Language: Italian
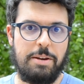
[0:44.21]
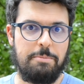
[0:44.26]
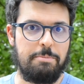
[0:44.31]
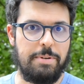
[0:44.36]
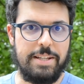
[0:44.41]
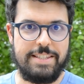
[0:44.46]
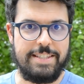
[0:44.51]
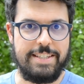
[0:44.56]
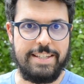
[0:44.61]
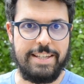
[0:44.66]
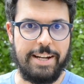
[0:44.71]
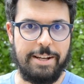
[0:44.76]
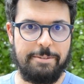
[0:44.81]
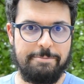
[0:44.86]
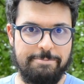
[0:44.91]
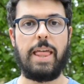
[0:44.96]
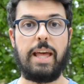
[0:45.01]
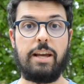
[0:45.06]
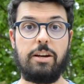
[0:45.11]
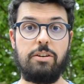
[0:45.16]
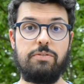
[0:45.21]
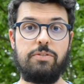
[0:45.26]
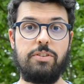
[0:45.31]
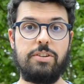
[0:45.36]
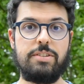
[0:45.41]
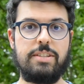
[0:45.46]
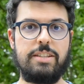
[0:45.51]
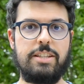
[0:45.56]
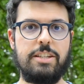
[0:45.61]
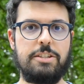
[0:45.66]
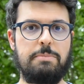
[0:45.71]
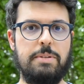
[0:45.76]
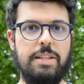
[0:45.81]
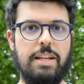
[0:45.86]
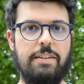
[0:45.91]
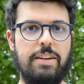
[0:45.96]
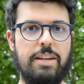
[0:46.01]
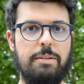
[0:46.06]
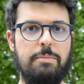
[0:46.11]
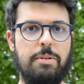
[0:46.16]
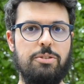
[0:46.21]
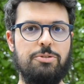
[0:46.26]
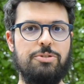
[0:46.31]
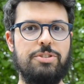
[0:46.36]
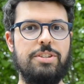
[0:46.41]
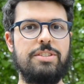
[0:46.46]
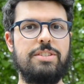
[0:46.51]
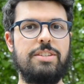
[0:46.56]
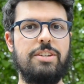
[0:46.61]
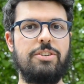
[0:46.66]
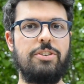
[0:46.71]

impazzire. Ecco, forse ti aspettavi che me ne uscissi